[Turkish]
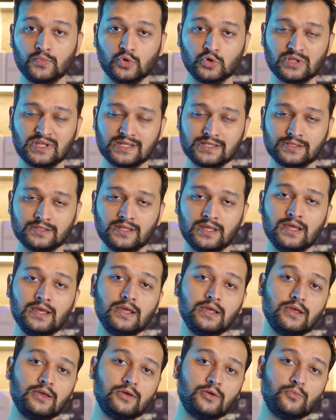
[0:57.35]
Burada size
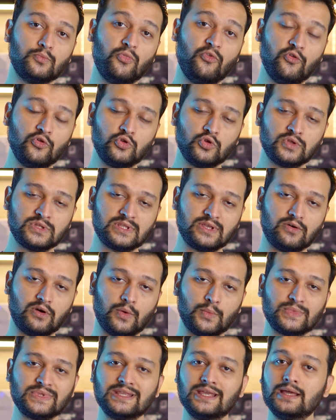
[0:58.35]
bu videonun
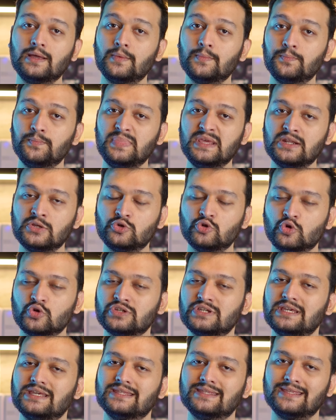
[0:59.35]
devamında birçok
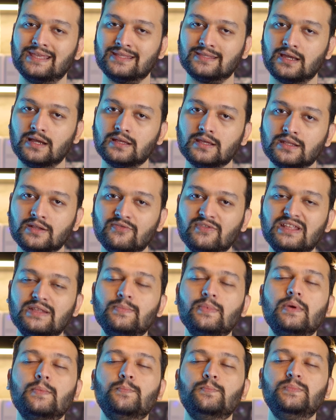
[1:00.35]
şeyin detaylarını
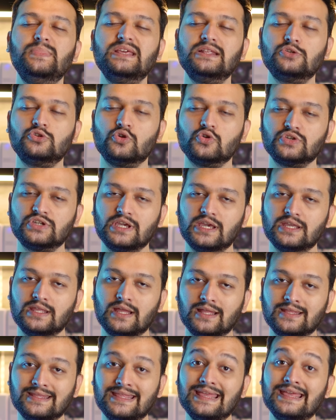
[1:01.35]
verip birçok
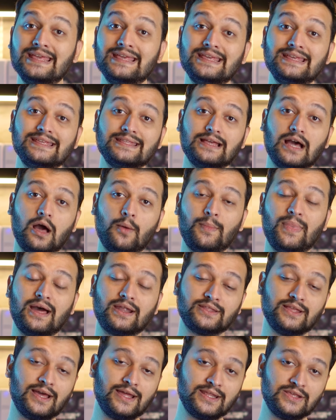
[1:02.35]
şeyden de
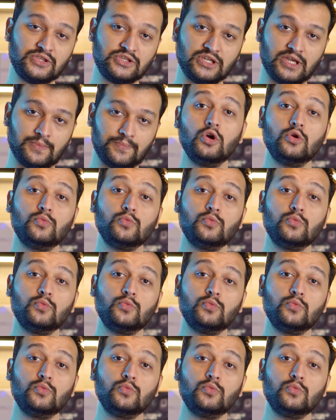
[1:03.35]
haberdar edeceğim.